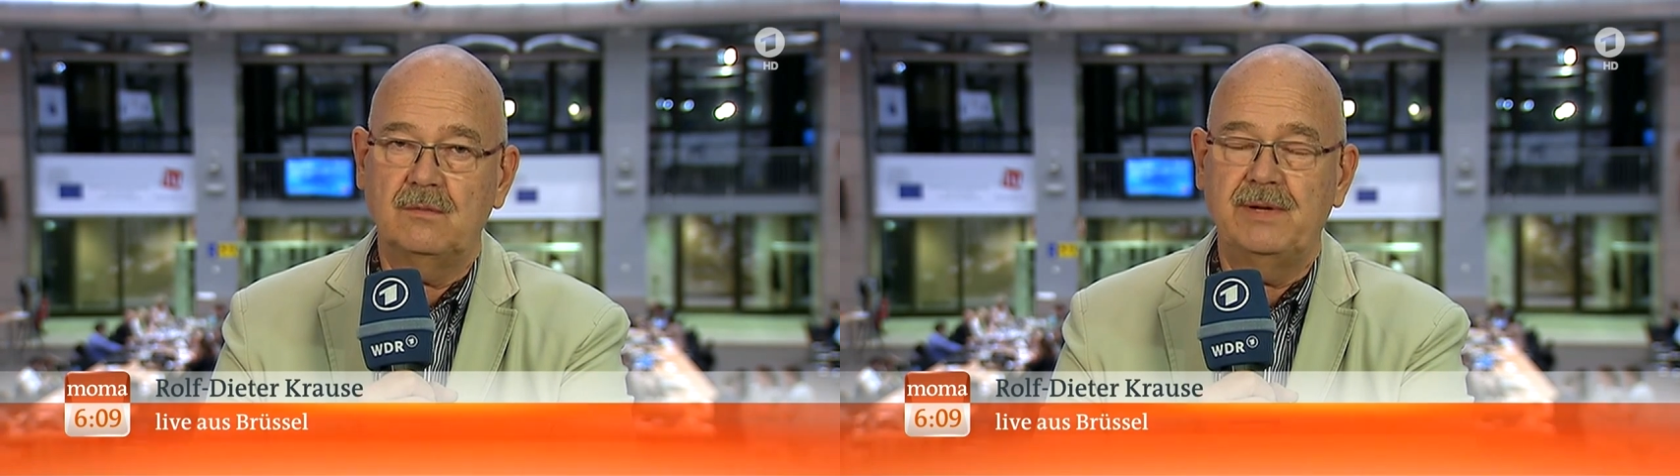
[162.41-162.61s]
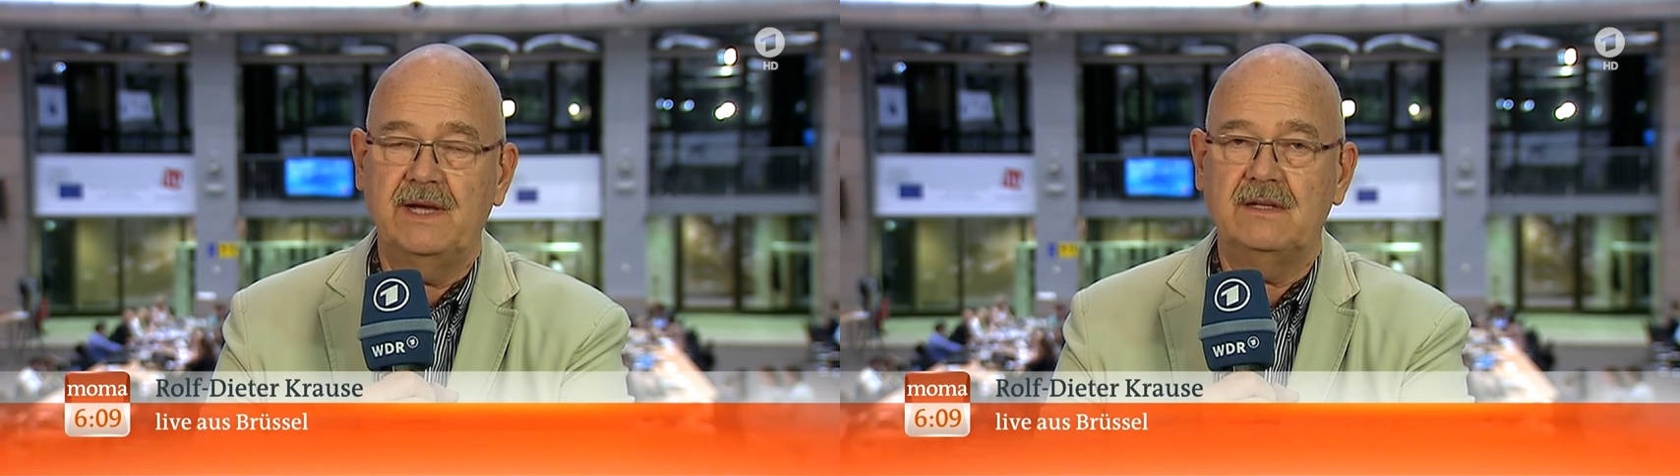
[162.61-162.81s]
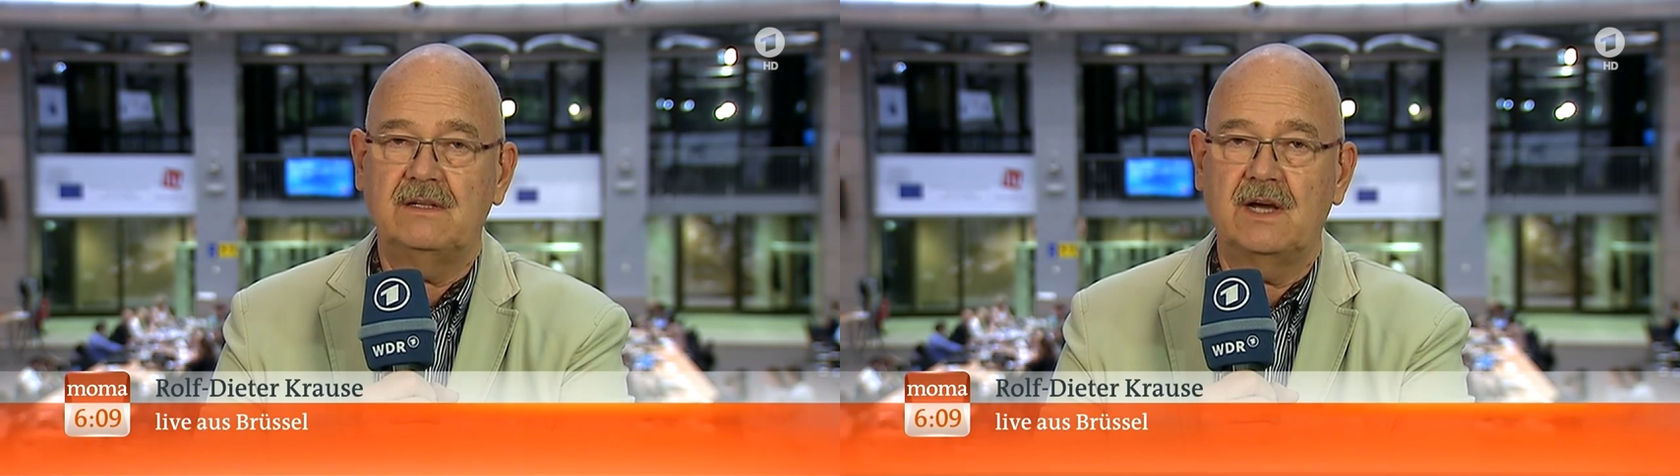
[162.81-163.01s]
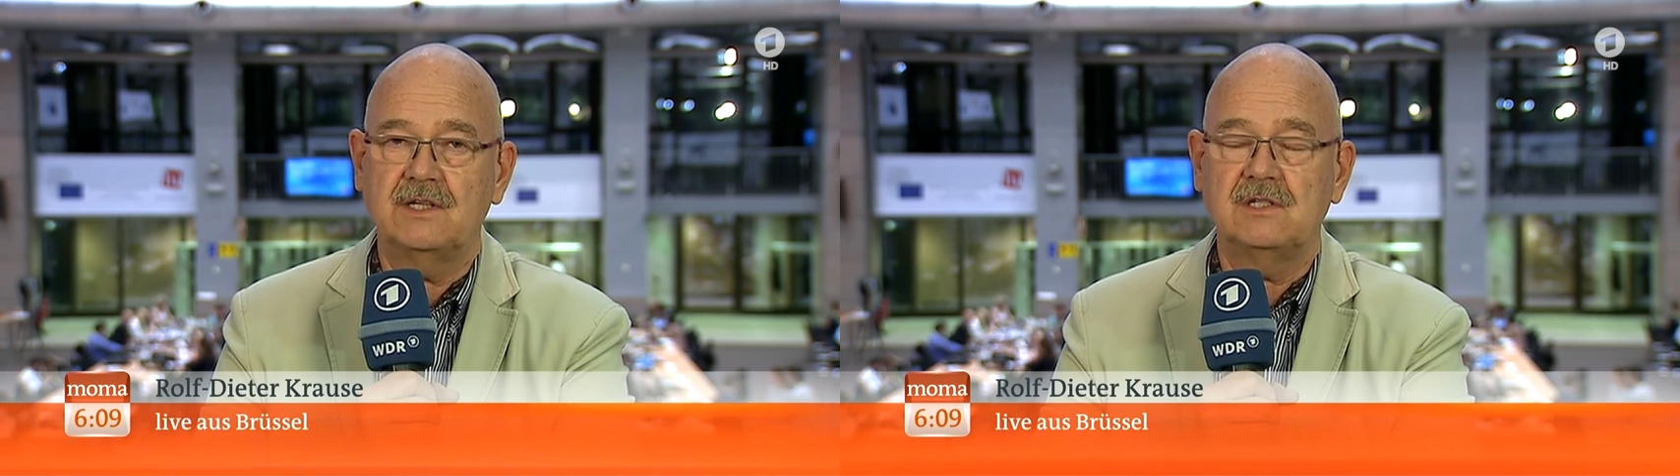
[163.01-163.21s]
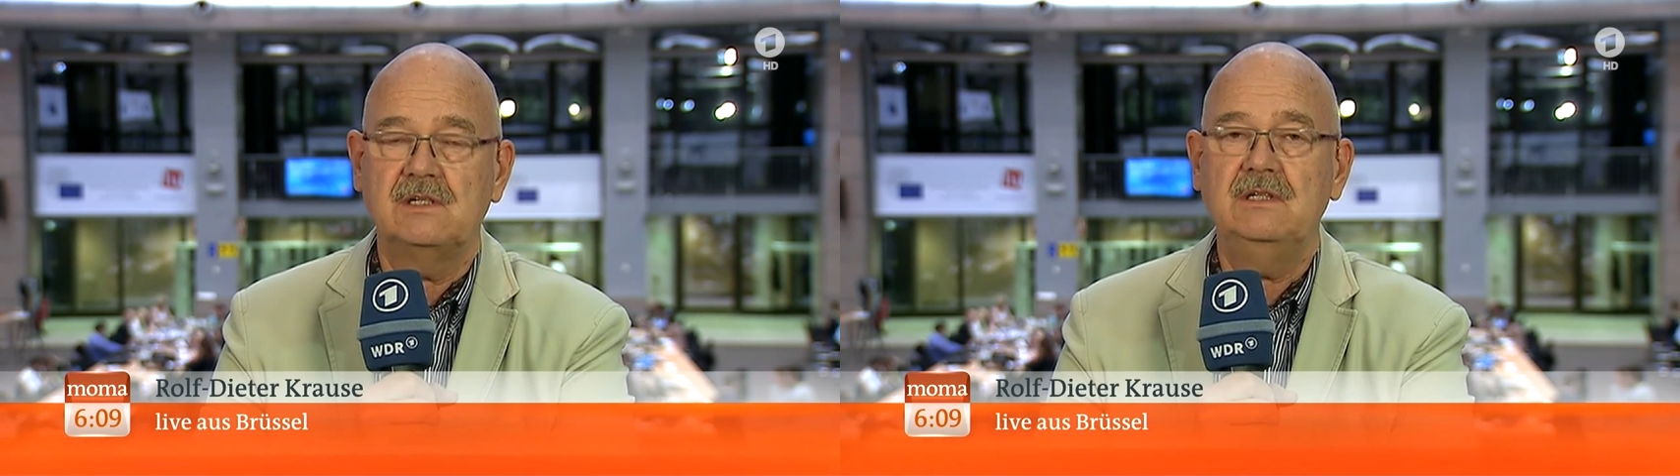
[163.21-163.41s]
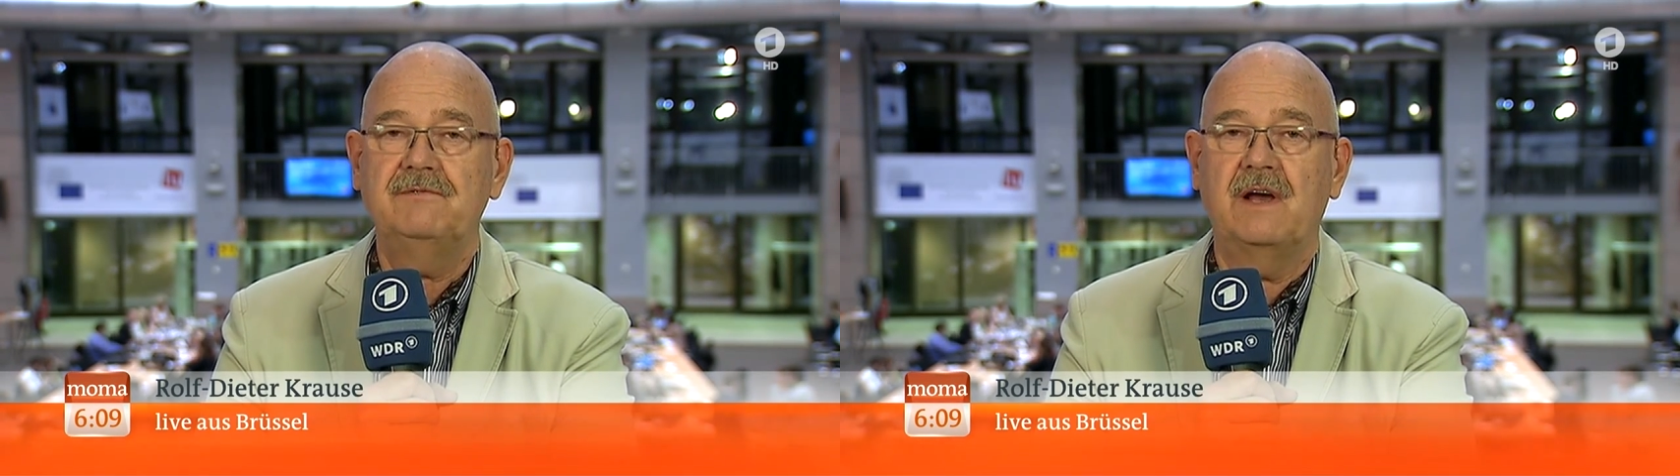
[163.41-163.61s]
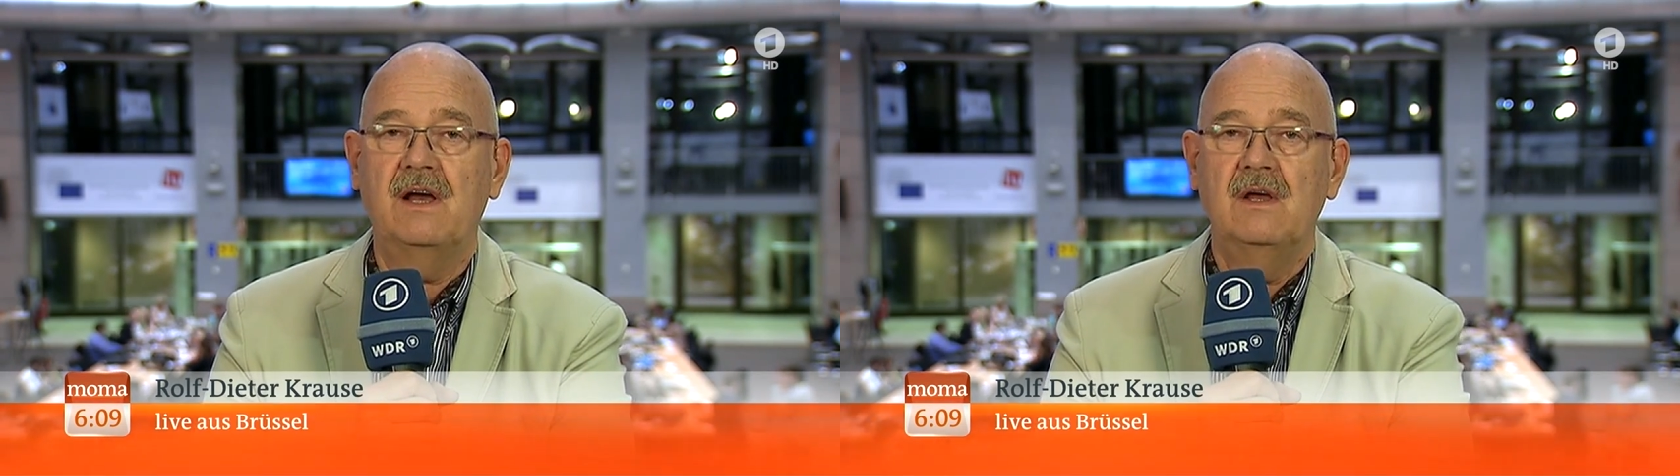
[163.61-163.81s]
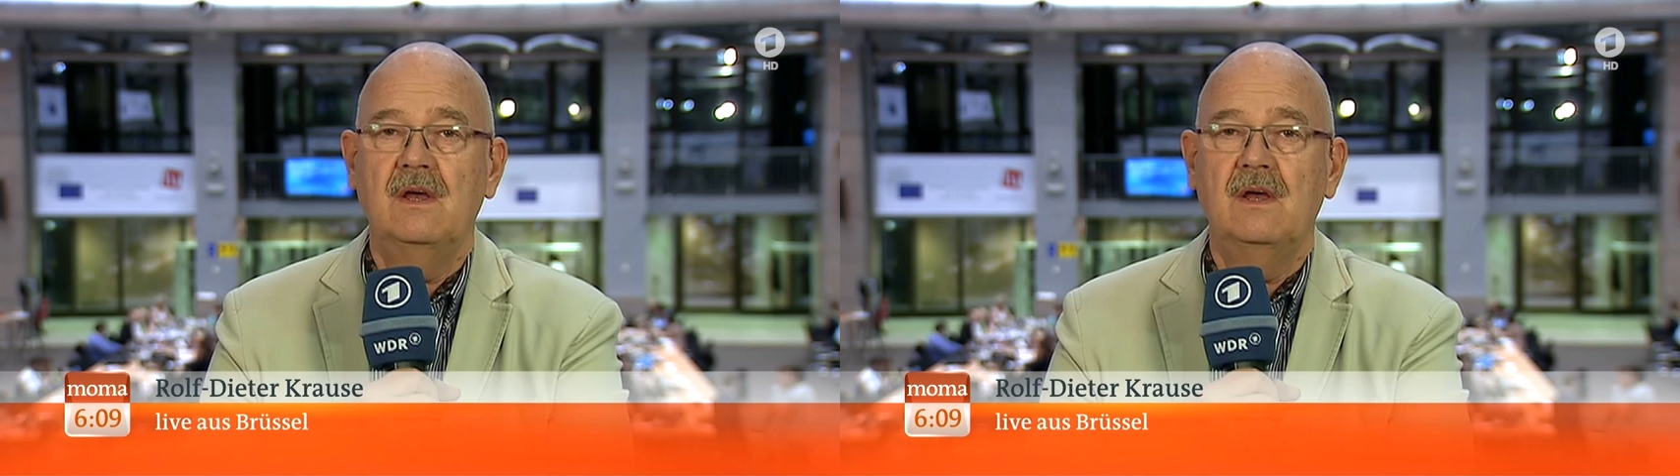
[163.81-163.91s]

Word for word: ein paar Etagen tiefer.